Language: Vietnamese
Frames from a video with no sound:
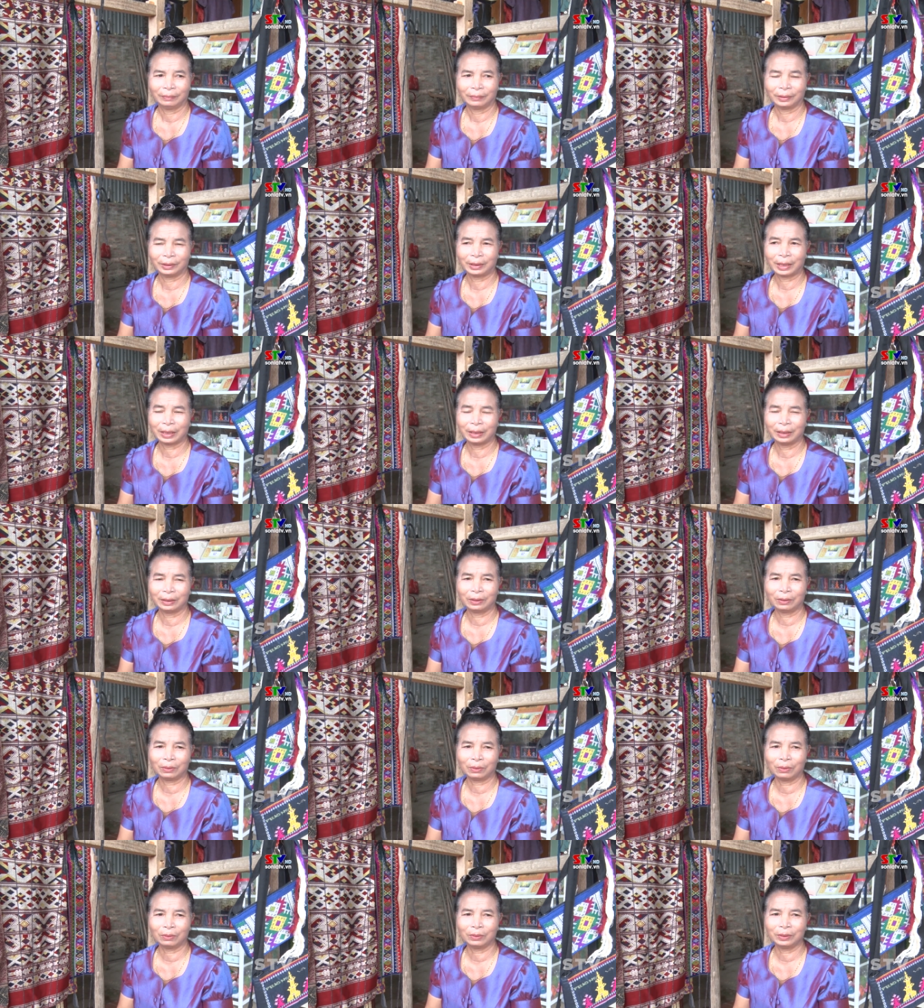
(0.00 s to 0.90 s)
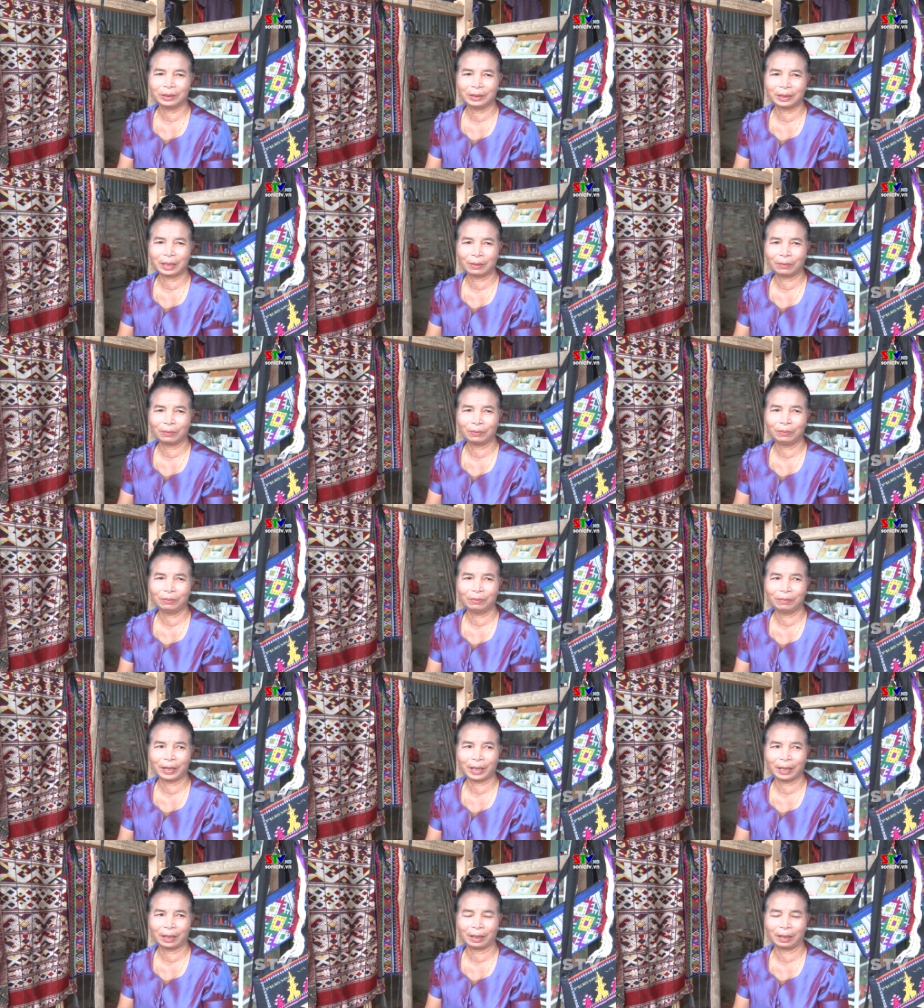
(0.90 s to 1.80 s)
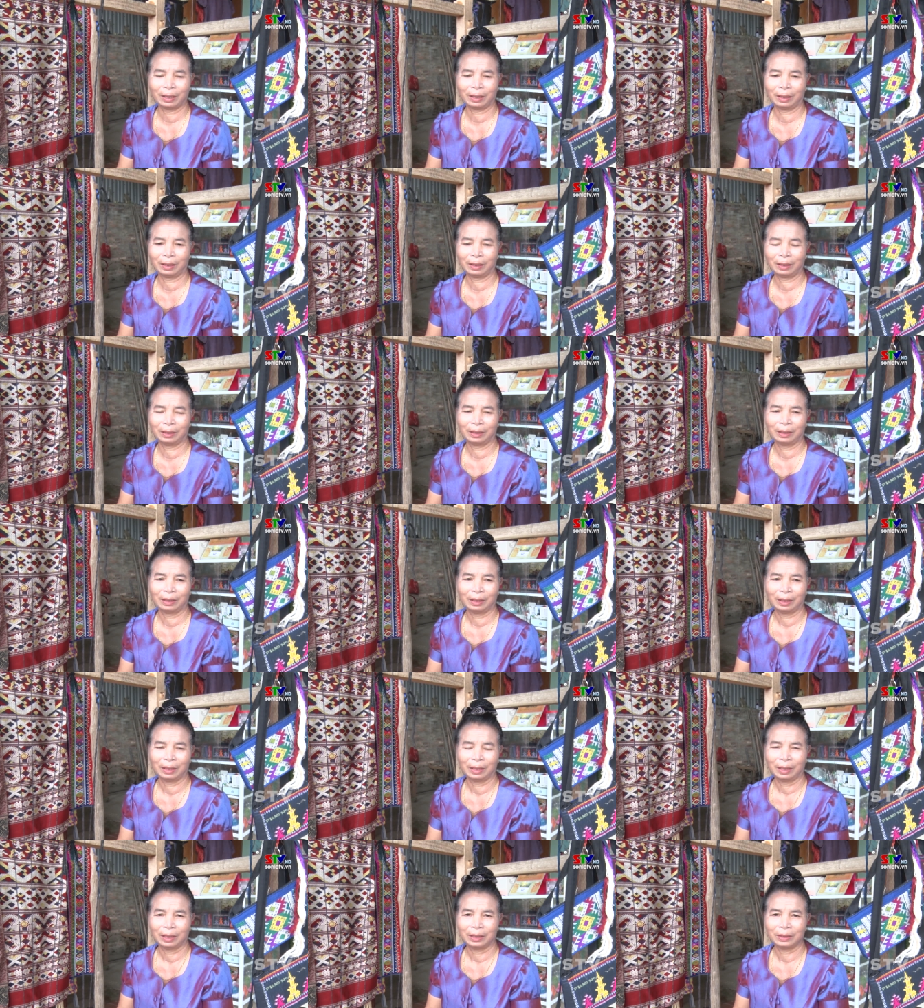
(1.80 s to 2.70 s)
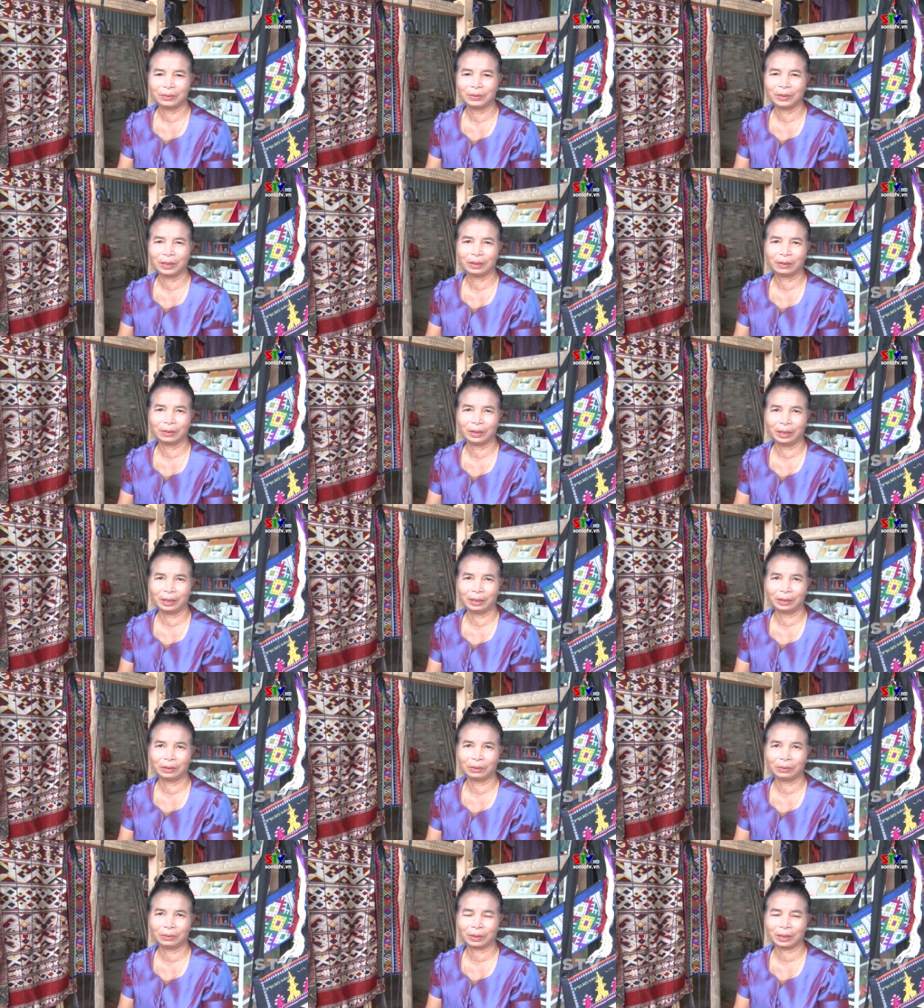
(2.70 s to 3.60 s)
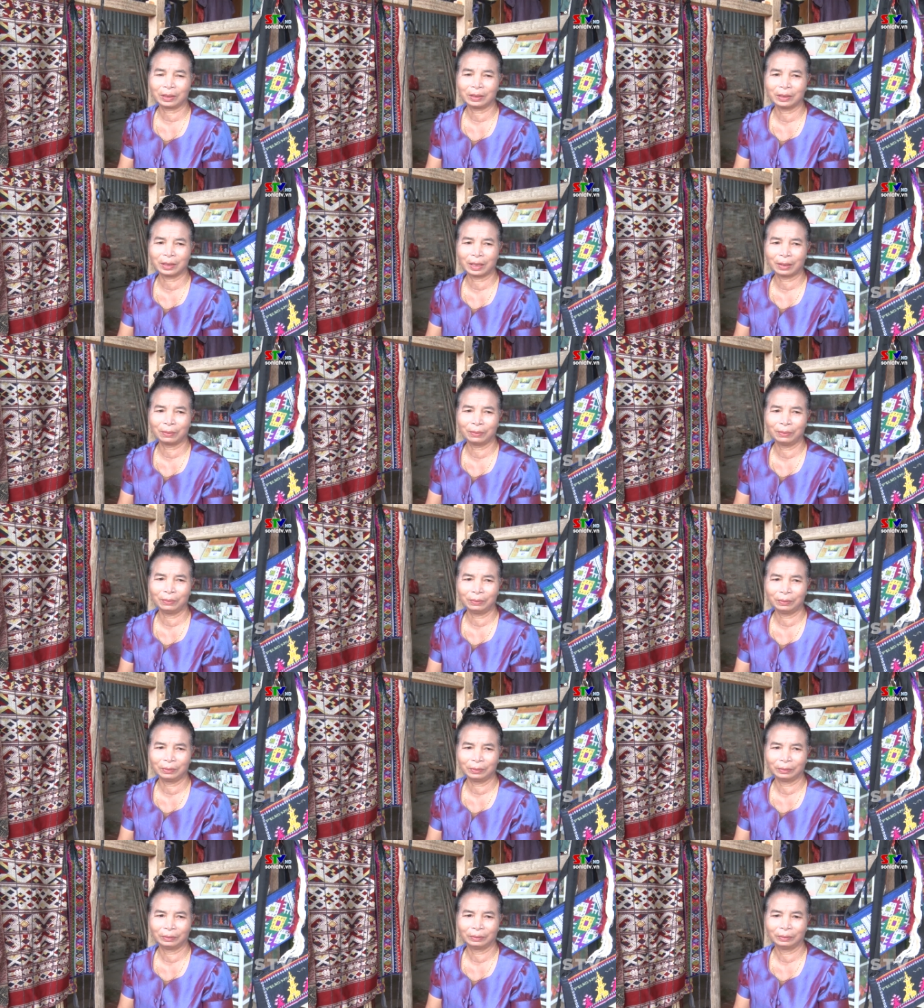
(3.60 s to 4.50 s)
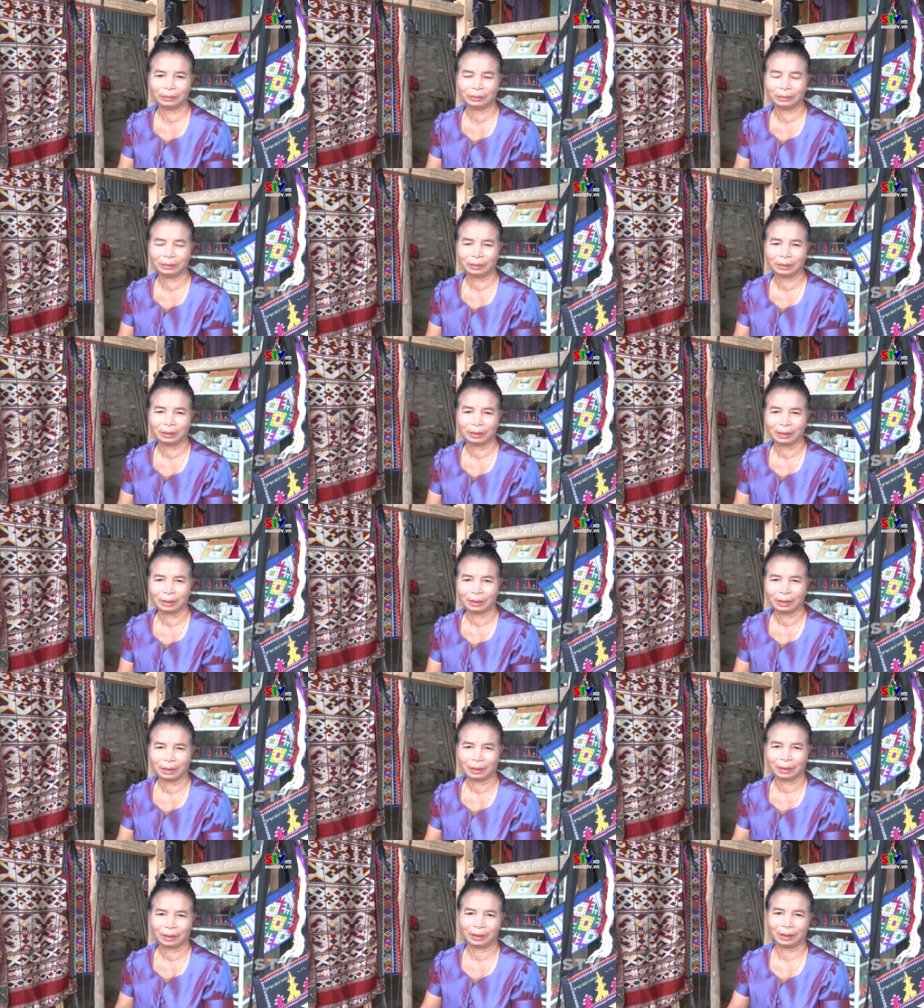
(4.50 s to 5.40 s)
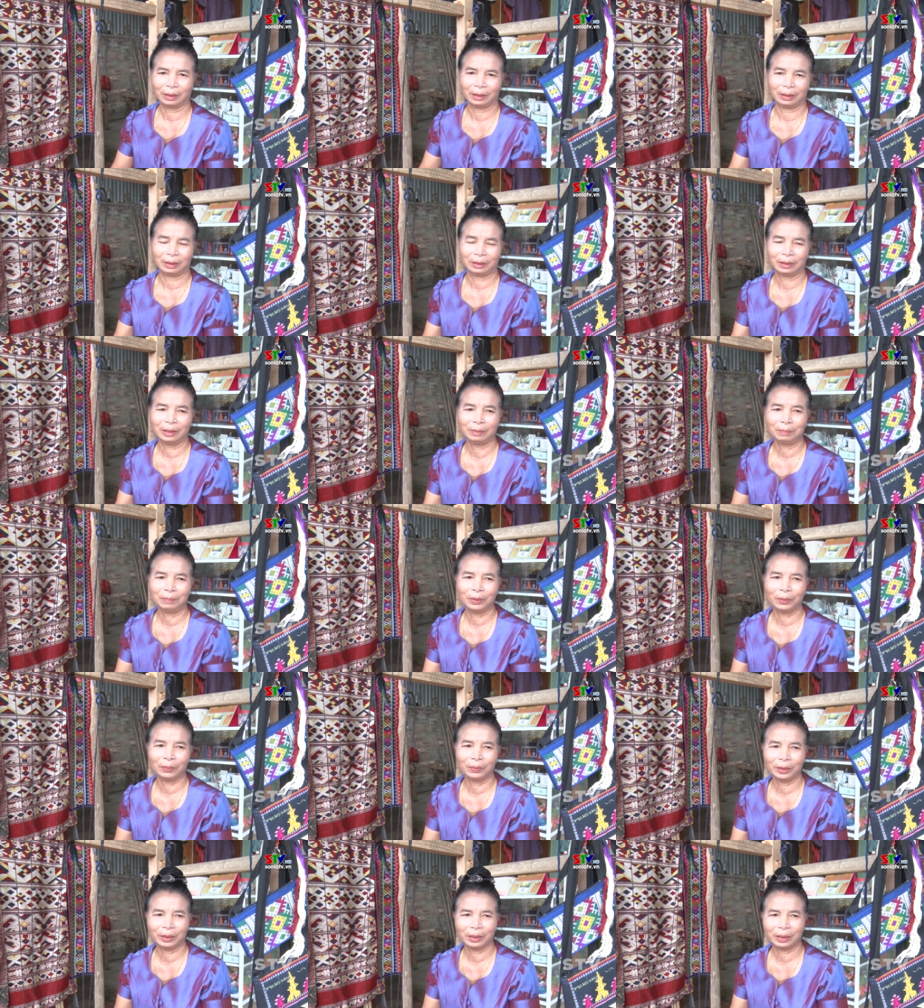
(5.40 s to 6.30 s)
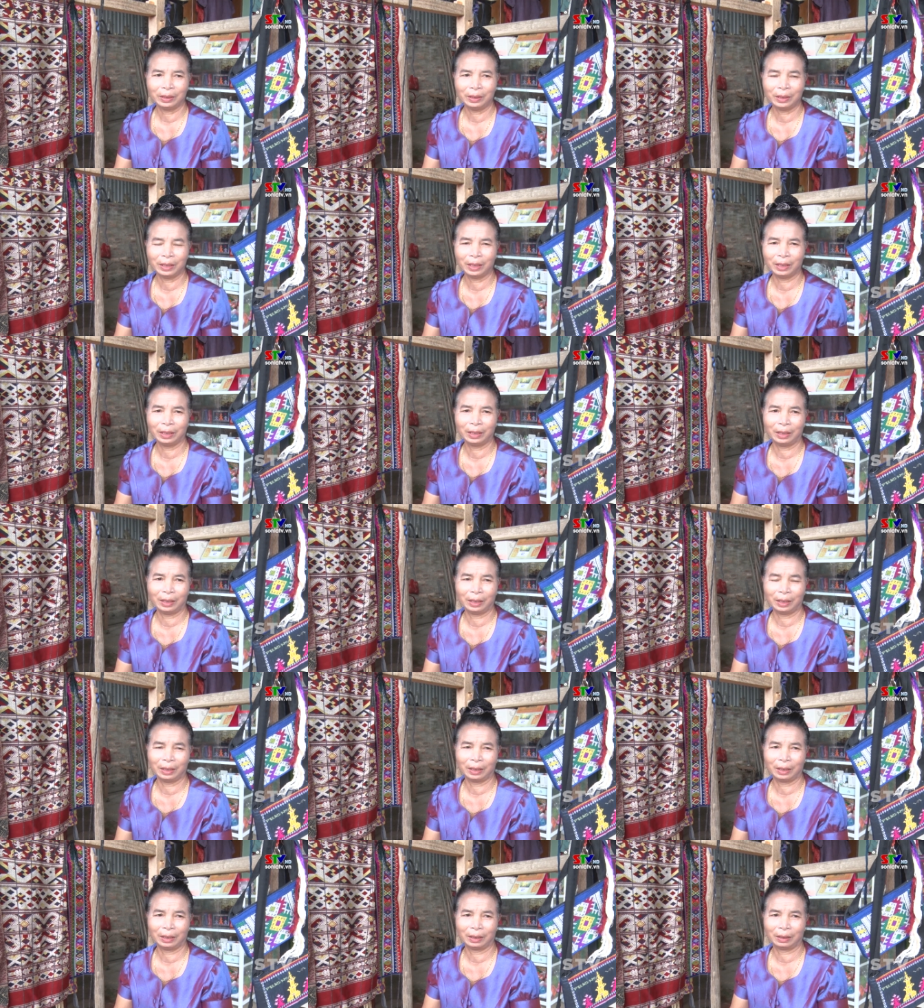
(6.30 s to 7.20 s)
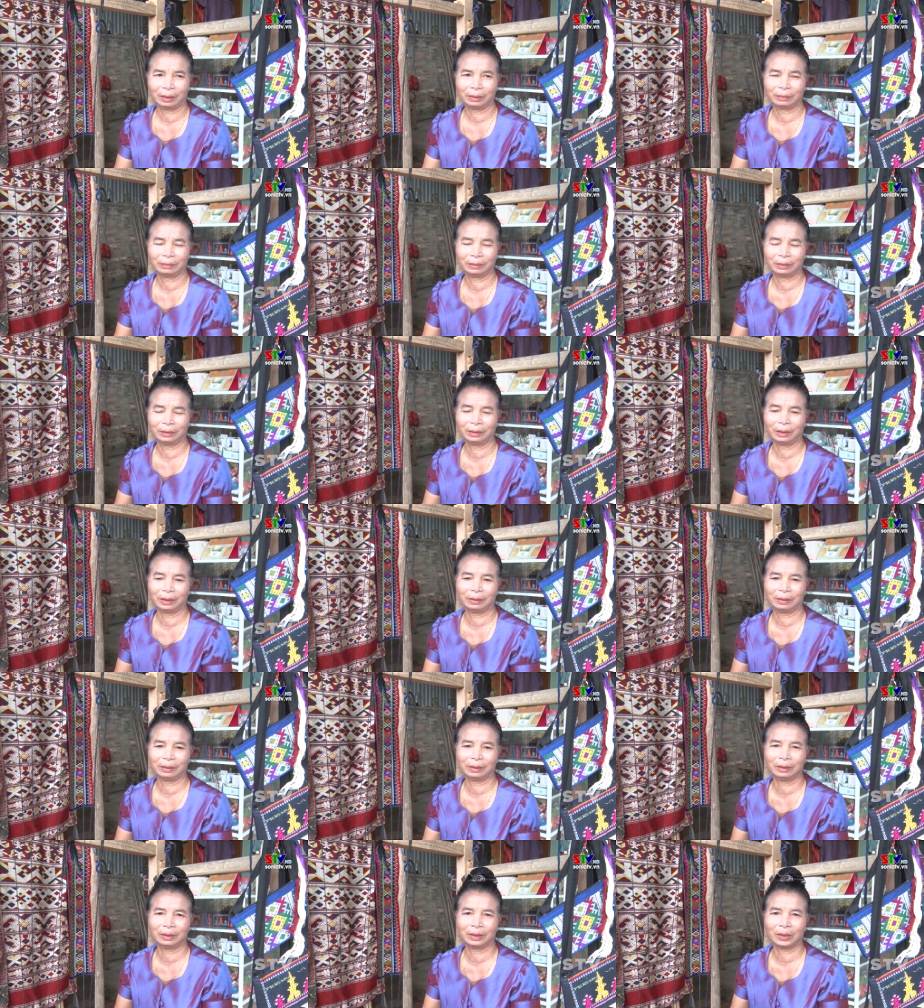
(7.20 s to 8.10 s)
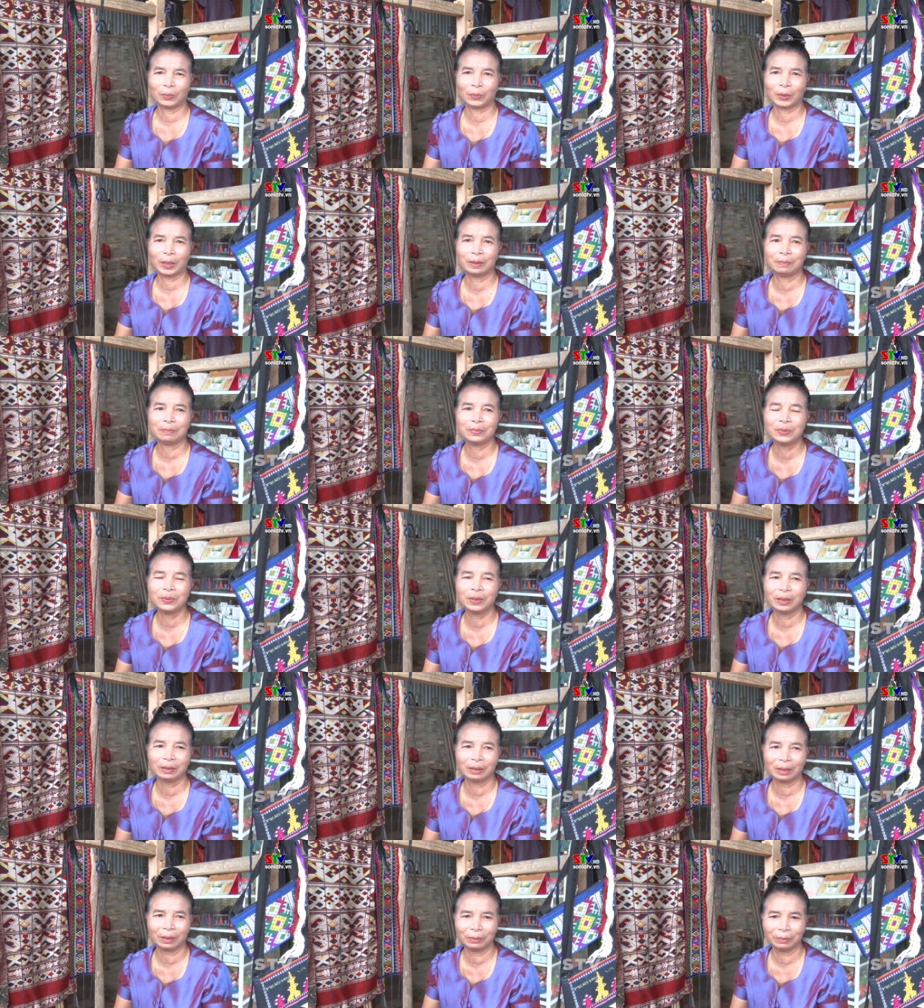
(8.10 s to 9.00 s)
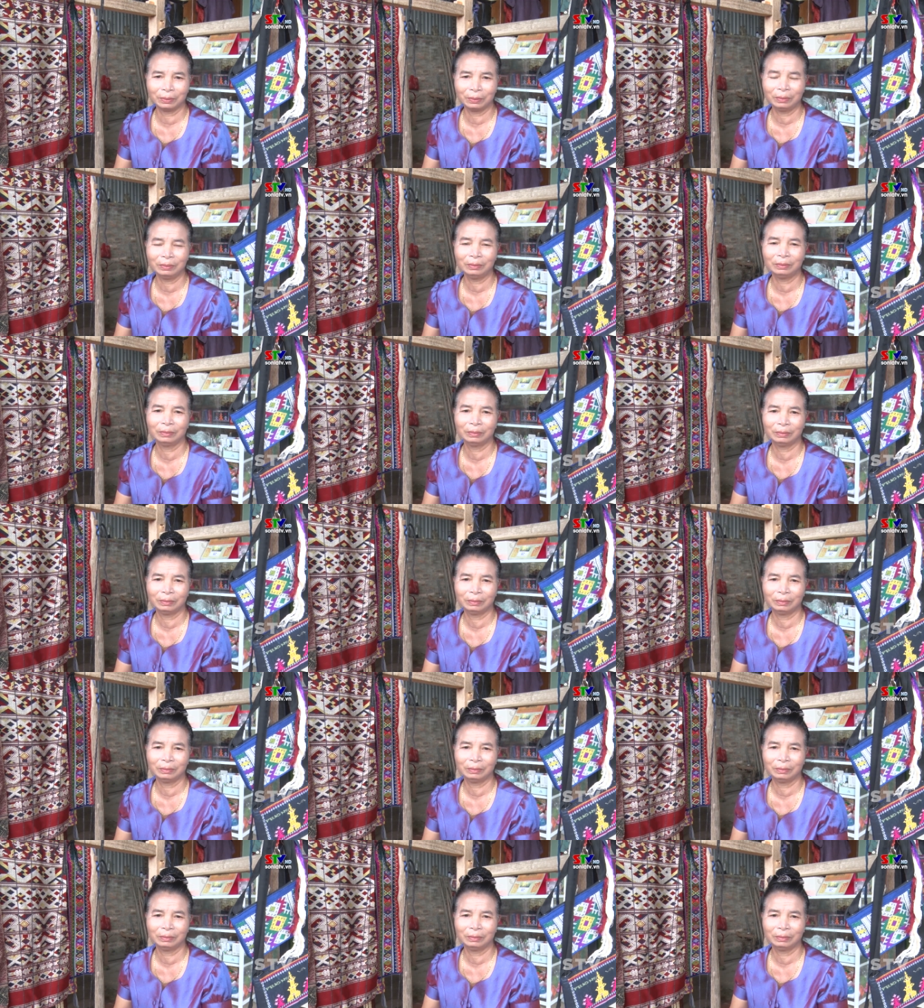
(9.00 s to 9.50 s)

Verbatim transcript: dạy cho con cháu và truyền nghề cho các cháu để tiếp nối cái nghề dệt thổ cẩm truyền thống